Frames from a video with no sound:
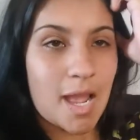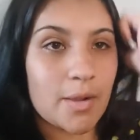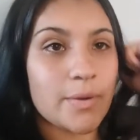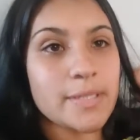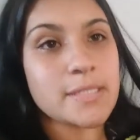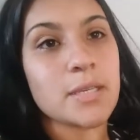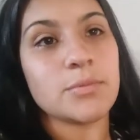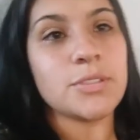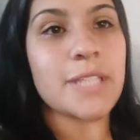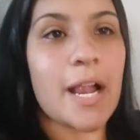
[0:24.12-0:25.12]
Agora
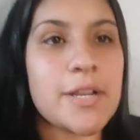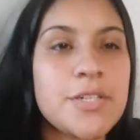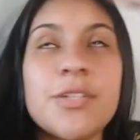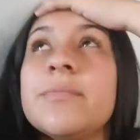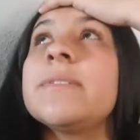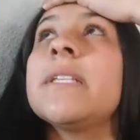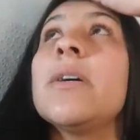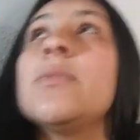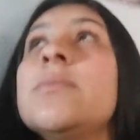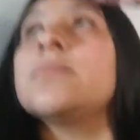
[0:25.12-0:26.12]
são de tarde,
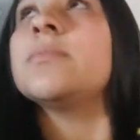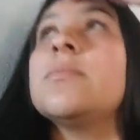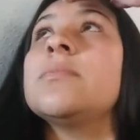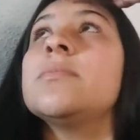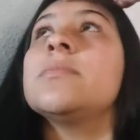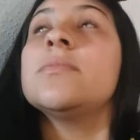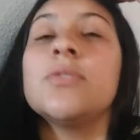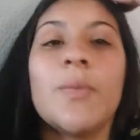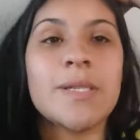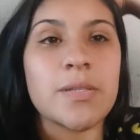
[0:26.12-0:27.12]
são
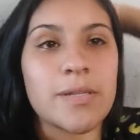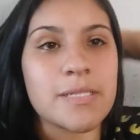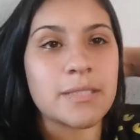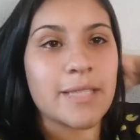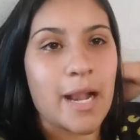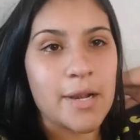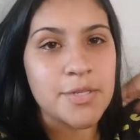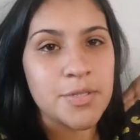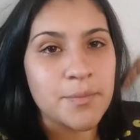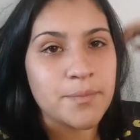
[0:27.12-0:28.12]
duas horas da
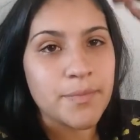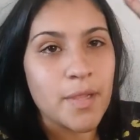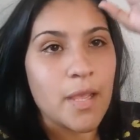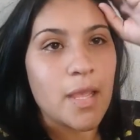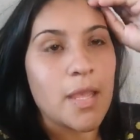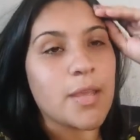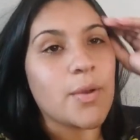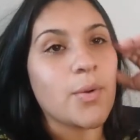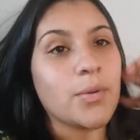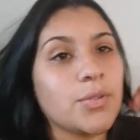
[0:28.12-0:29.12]
tarde.
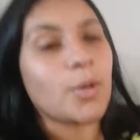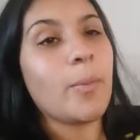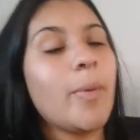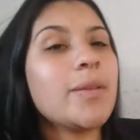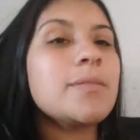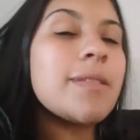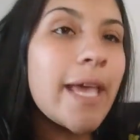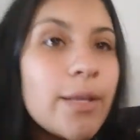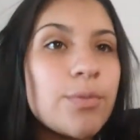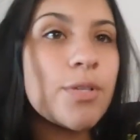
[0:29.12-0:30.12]
Eu, quando tomo banho
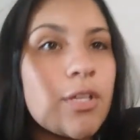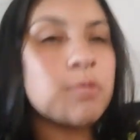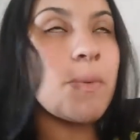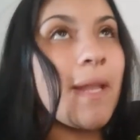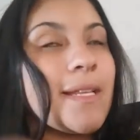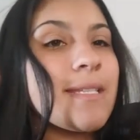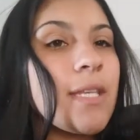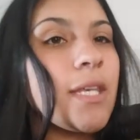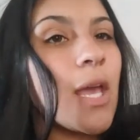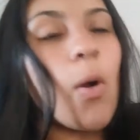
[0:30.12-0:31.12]
cedo, gente, parece
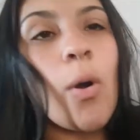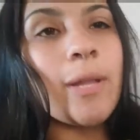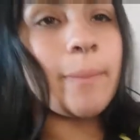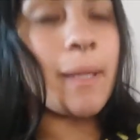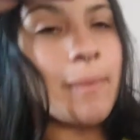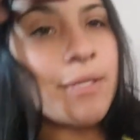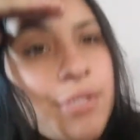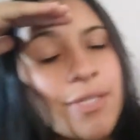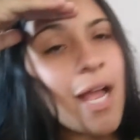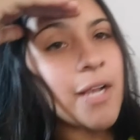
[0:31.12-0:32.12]
que a hora pra mim
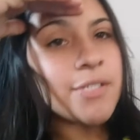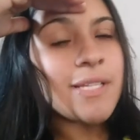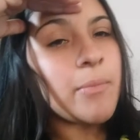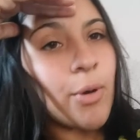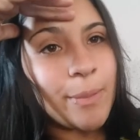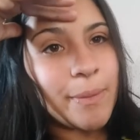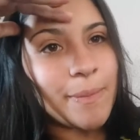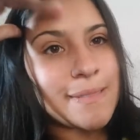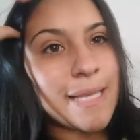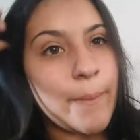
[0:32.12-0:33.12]
de tarde demora pra
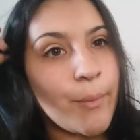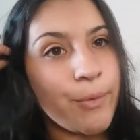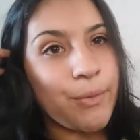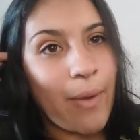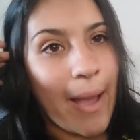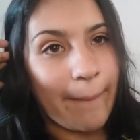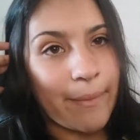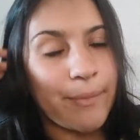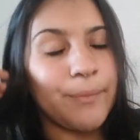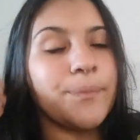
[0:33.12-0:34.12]
passar muito rápido.
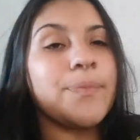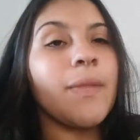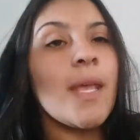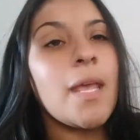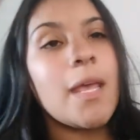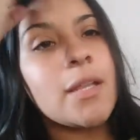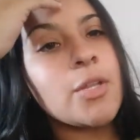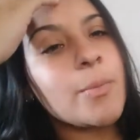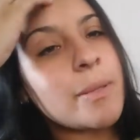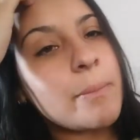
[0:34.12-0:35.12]

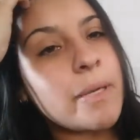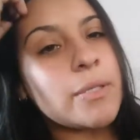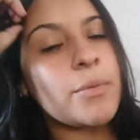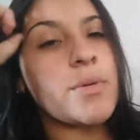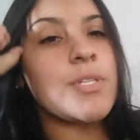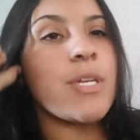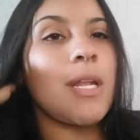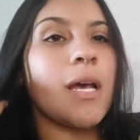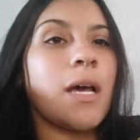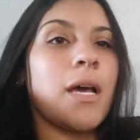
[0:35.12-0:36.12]
Tomei banho hoje,
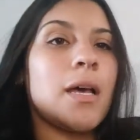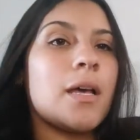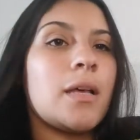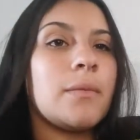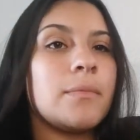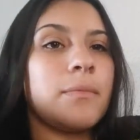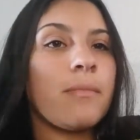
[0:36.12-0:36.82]
era